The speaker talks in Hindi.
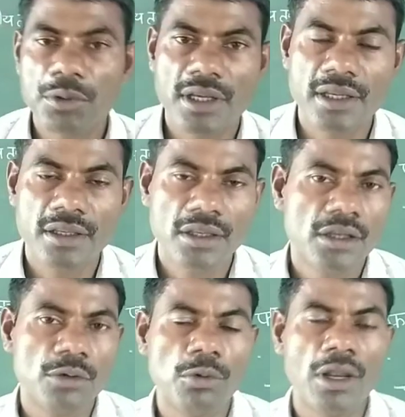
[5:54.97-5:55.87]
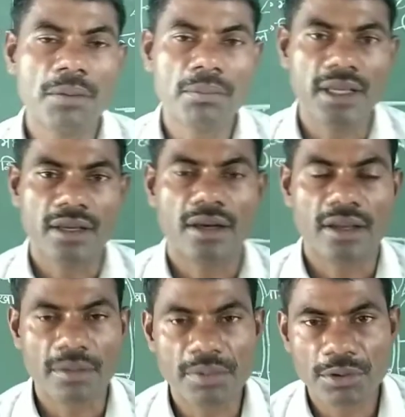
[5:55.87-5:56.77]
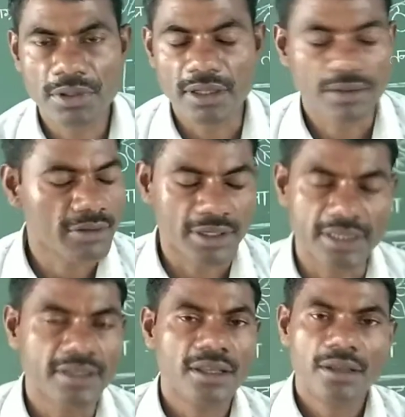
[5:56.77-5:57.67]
होता है गुलाब में हरा भी होता सॉरी